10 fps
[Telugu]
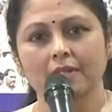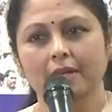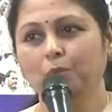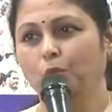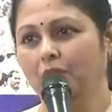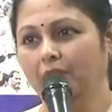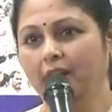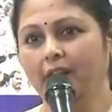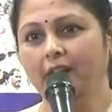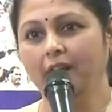
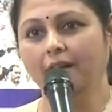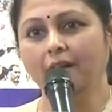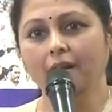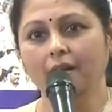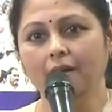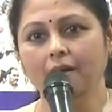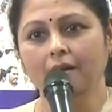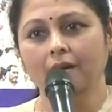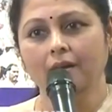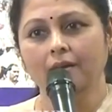జగన్మోహన్ రెడ్డి గారిని
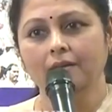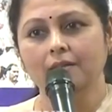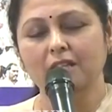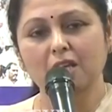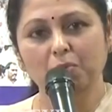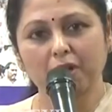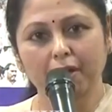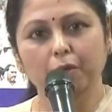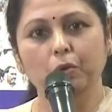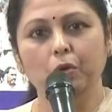
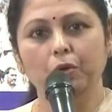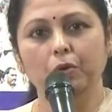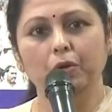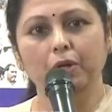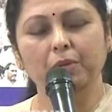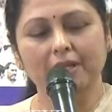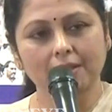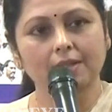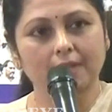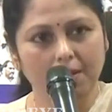సీఎంగా ఎన్నుకోవడం కూడా
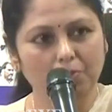ప్రజల